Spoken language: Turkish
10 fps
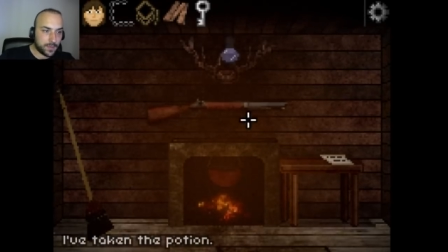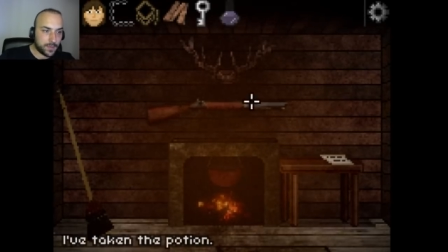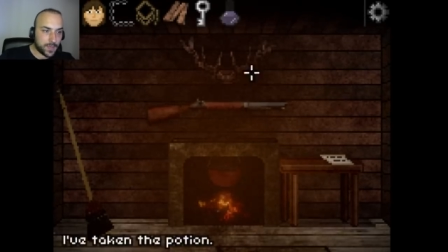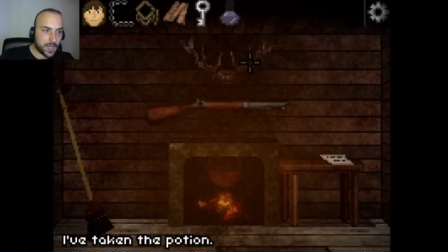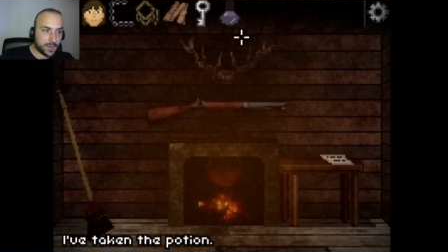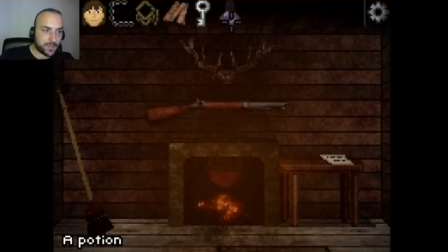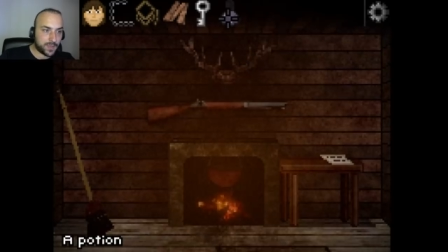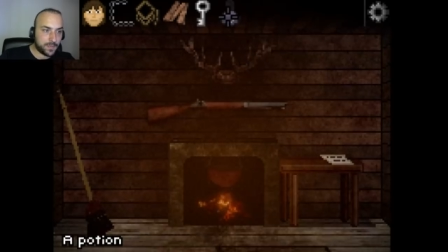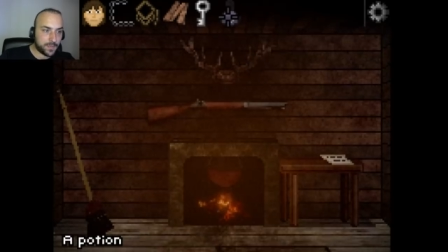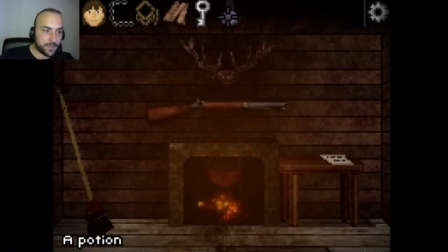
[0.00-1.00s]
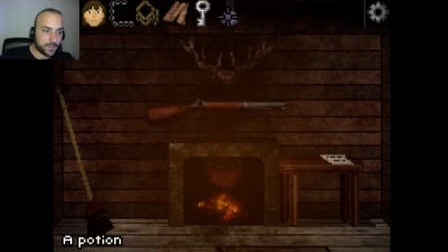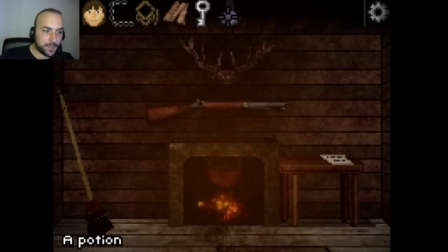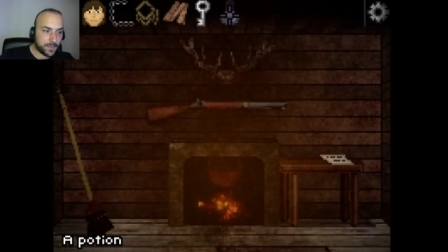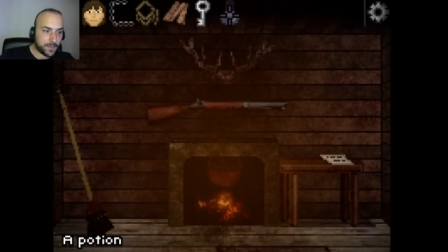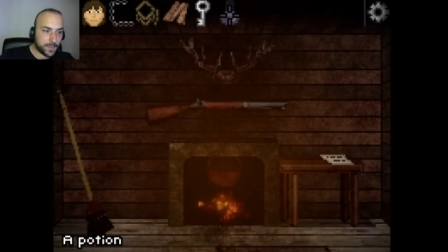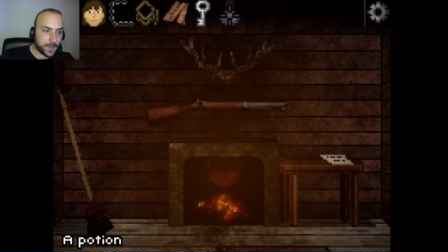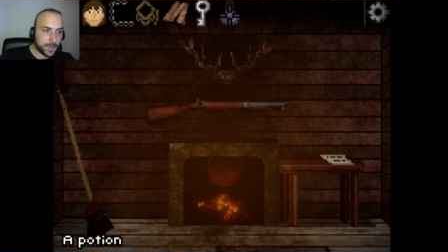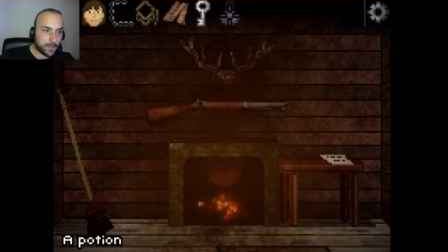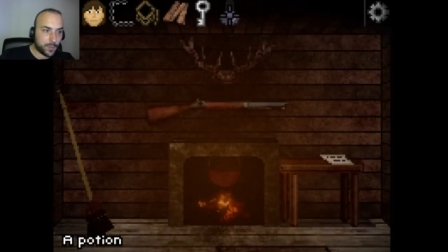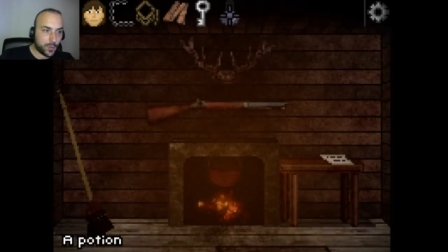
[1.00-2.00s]
Ne yaptım?
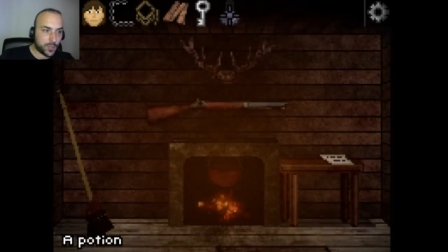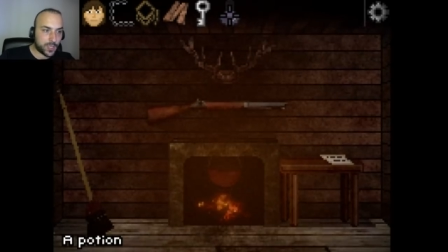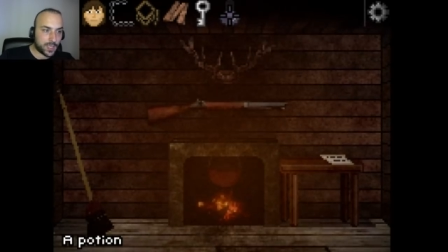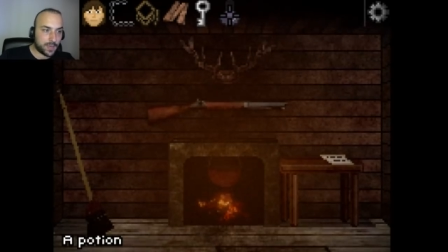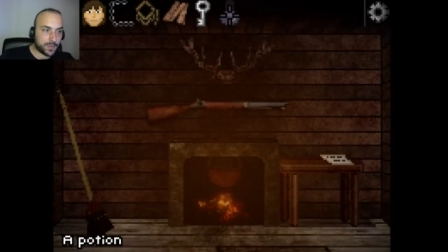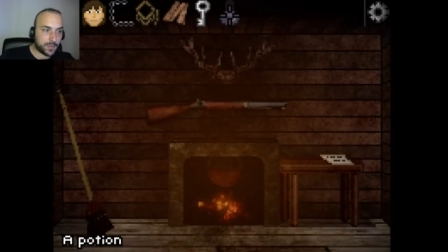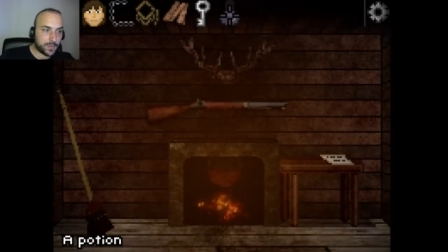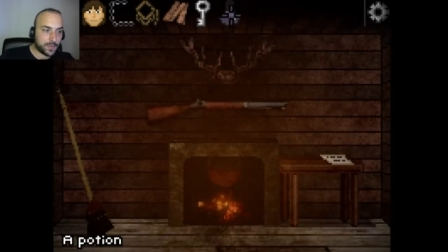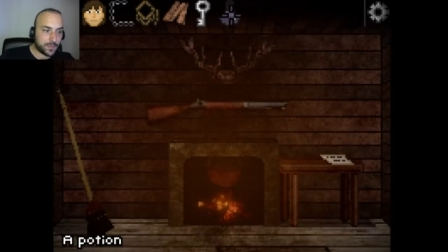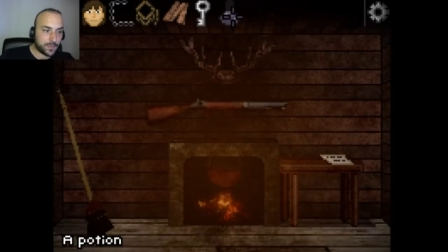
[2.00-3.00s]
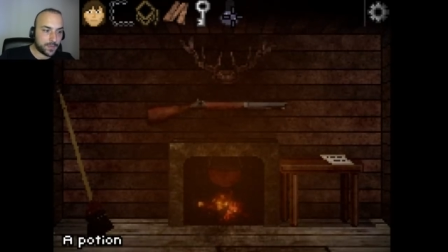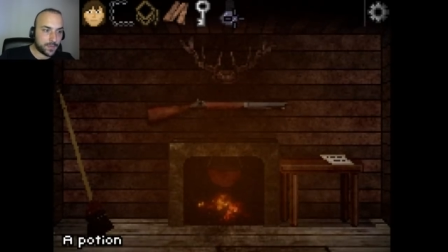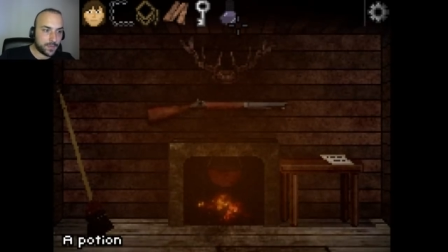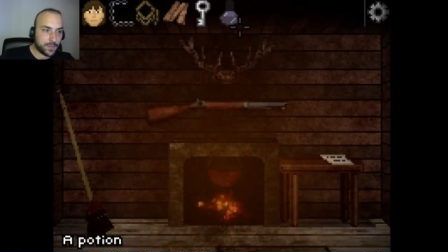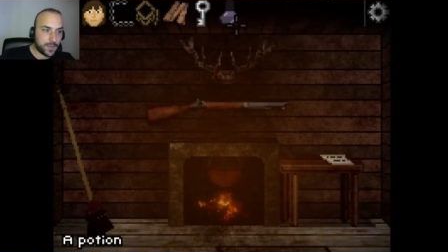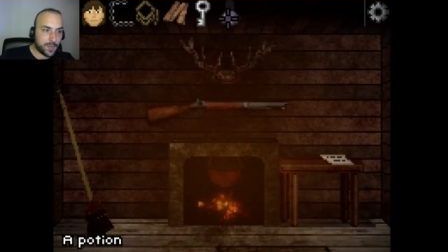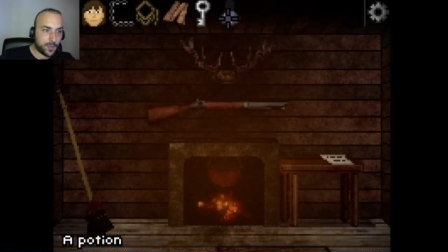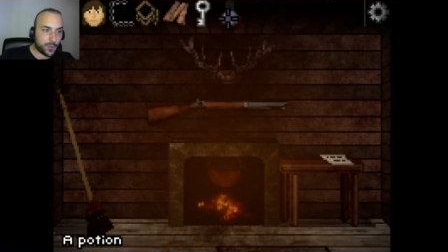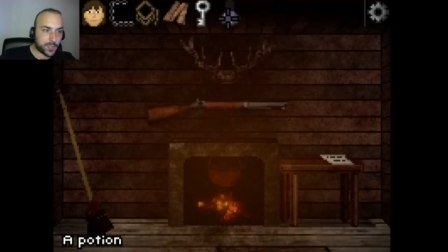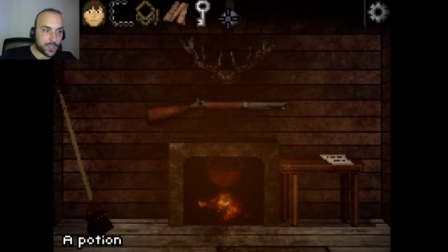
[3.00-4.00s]
Potion yaptım. Ne
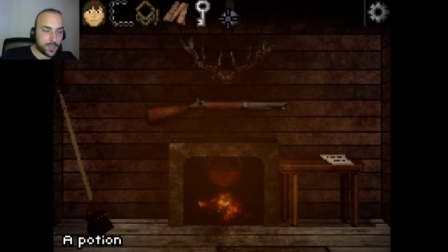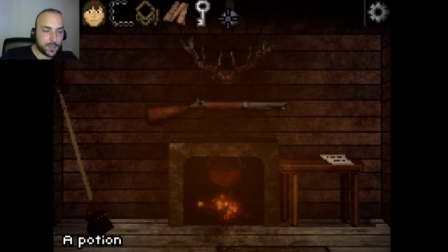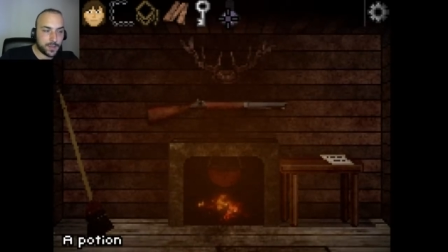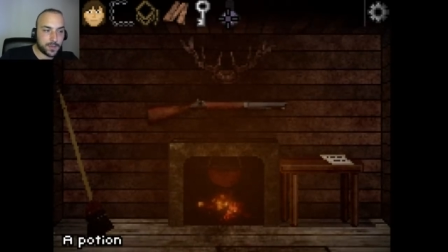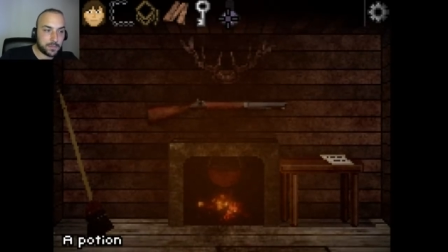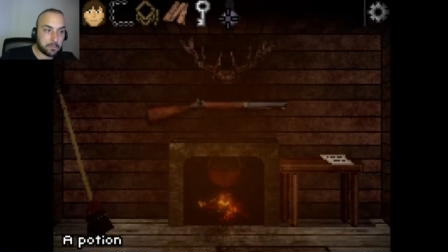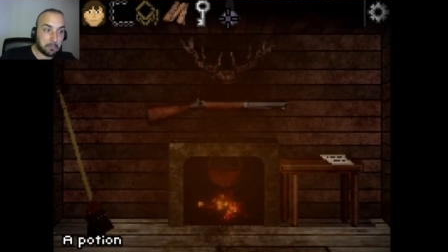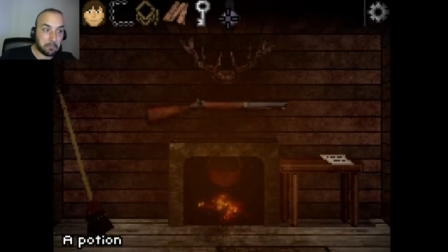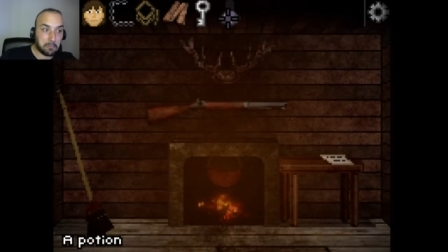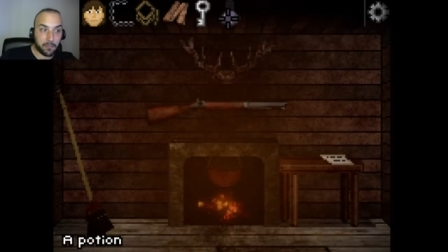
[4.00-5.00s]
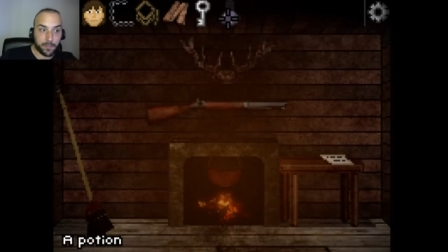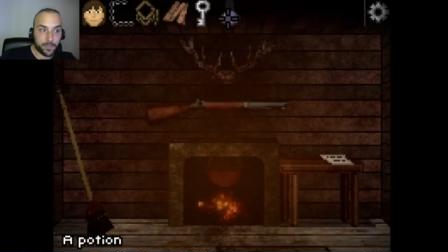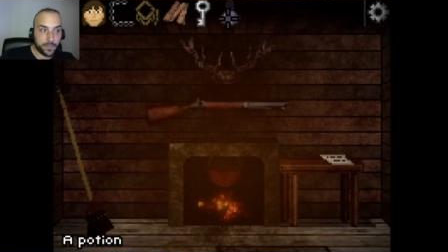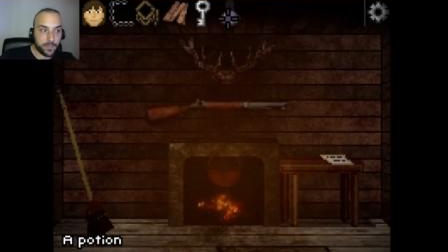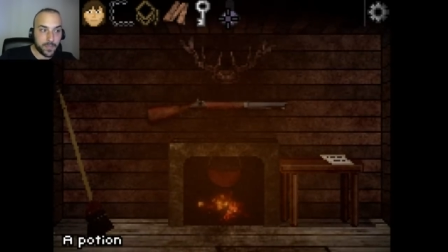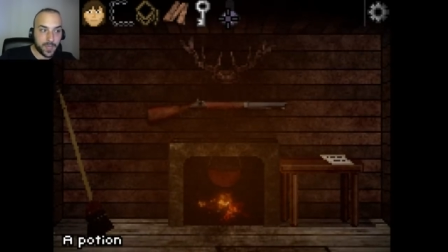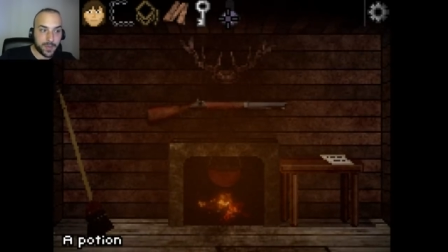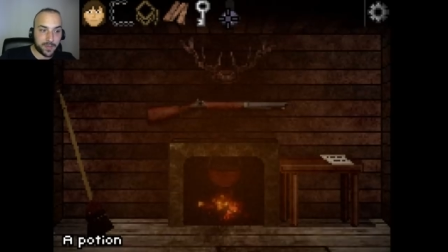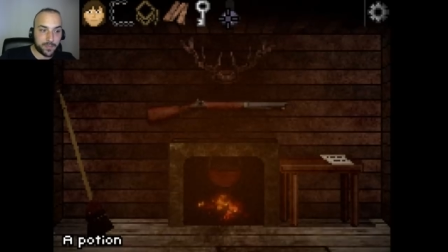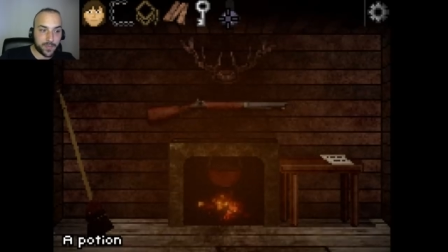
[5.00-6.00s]
potion'ı?
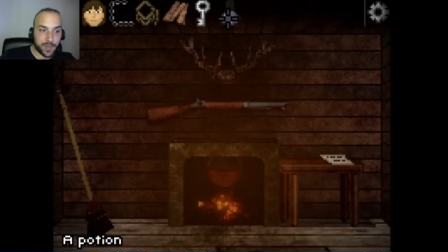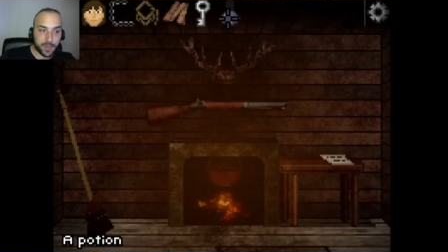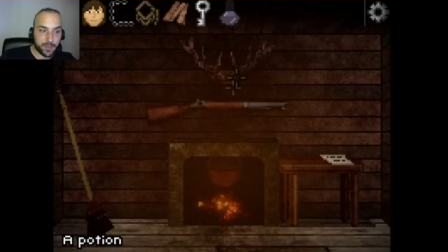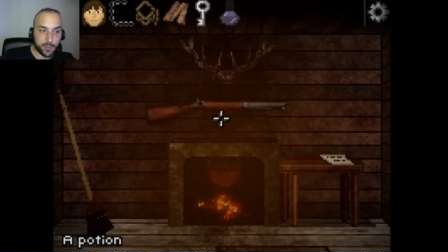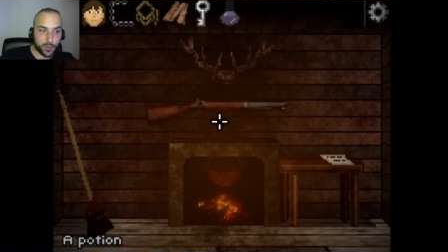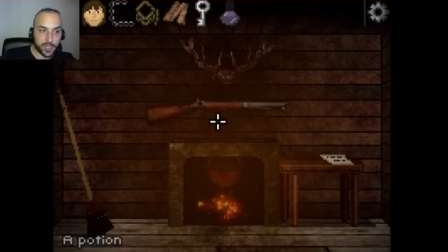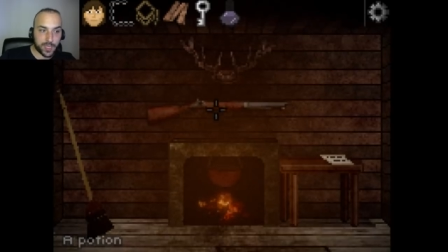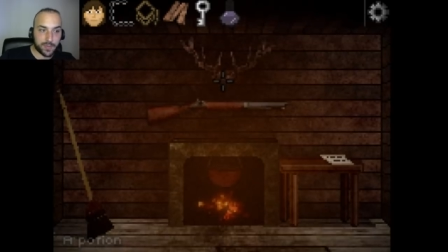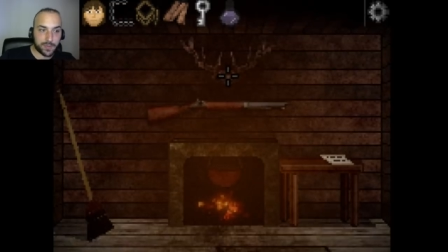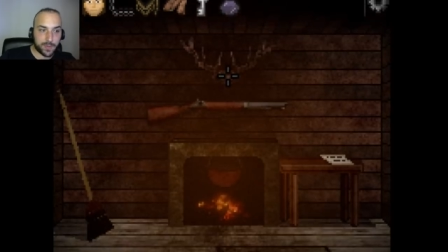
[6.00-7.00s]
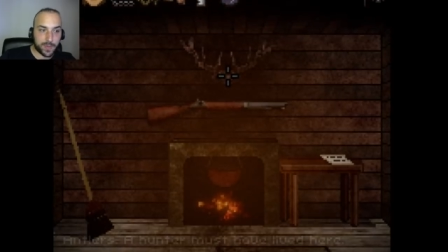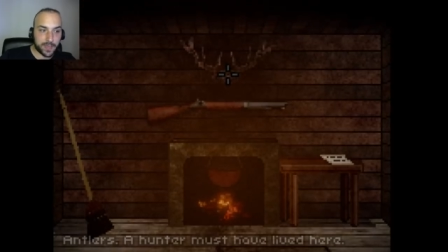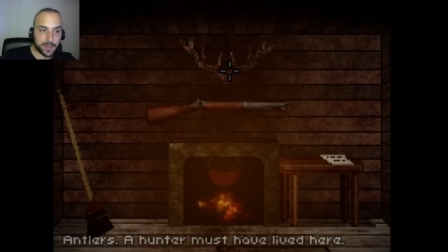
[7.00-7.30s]
Bilemedim. Vallahi bir potion yaptım ama.